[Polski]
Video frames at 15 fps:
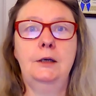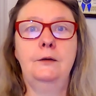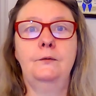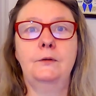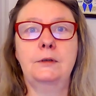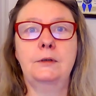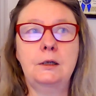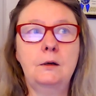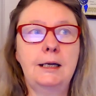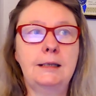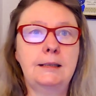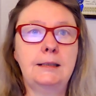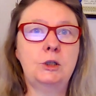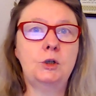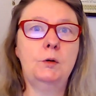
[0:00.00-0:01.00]
wysoka,
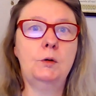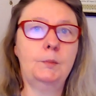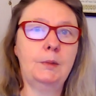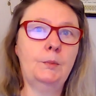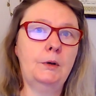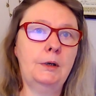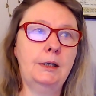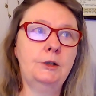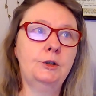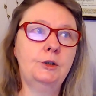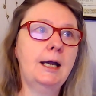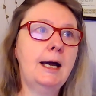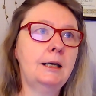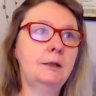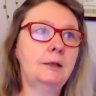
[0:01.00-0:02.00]
zaczęło mnie boleć
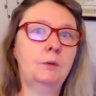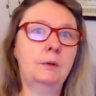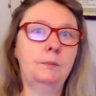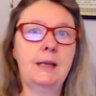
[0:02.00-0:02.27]
gardło,